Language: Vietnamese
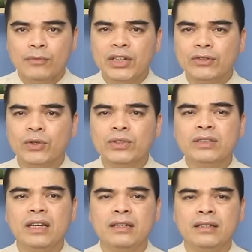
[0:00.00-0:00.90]
Vì có số
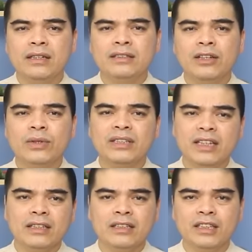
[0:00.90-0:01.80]
chưa tận nên sau khi
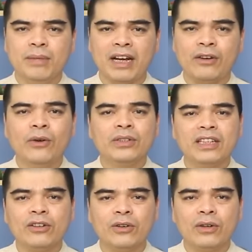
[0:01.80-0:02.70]
chết thì bà cô
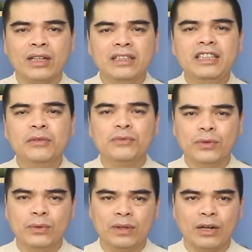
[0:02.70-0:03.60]
sẽ có cái nhiệm
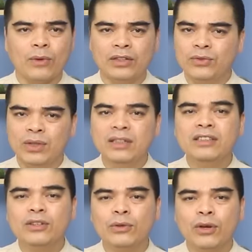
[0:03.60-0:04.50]
vụ là quán xuyến,
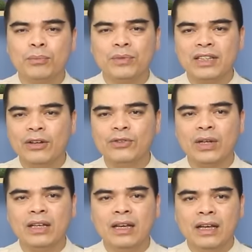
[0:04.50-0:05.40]
trông nom, theo
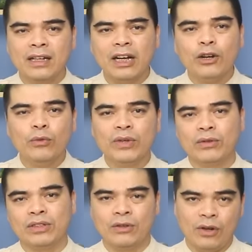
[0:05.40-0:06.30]
dõi các công việc
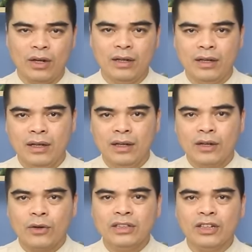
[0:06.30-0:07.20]
của dòng họ.
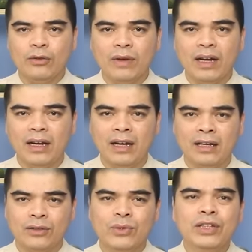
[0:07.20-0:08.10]
Con cháu
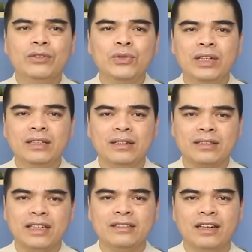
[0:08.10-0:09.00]
và tùy duyên
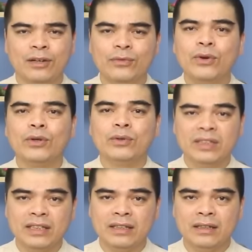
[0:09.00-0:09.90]
được che chở, phù hộ, độ
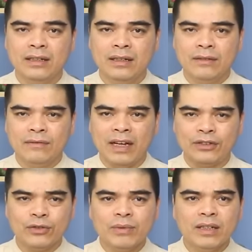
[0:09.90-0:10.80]
trì
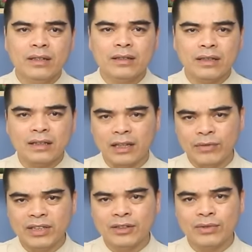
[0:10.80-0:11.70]
và giúp đỡ các thành
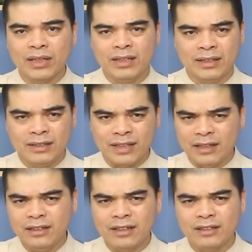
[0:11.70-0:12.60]
viên trong gia đình
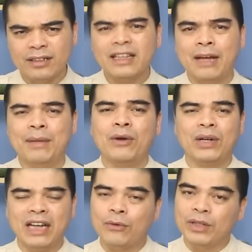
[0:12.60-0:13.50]
tránh được những cái tà ma
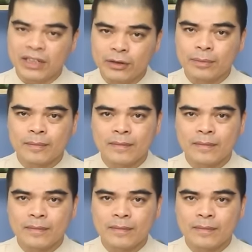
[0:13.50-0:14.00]
ngoại đạo quấy nhiễu,